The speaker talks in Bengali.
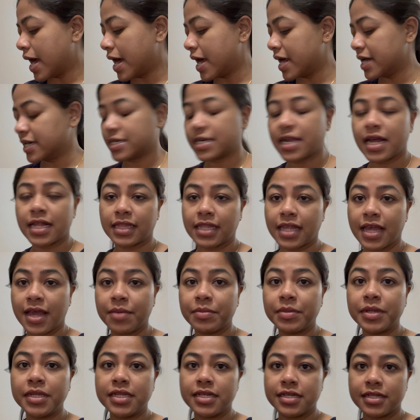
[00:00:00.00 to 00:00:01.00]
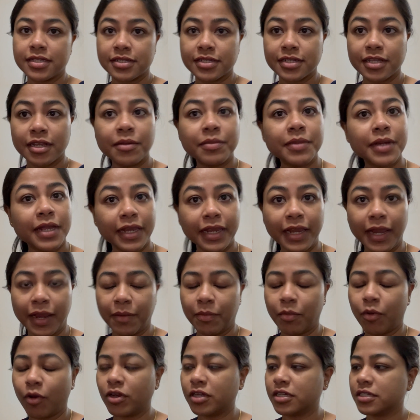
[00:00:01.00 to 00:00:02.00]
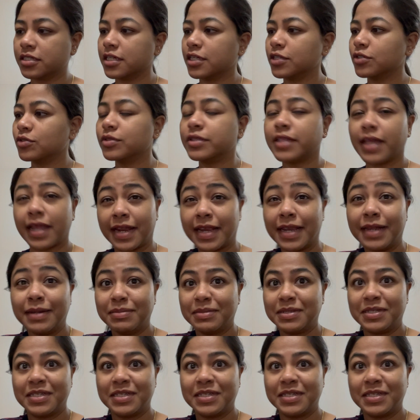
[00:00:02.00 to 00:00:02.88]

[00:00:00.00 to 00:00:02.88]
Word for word: আর সাথে আমি নিয়ে এসেছিলাম এই নেল পলিশটা একটু দেখলাম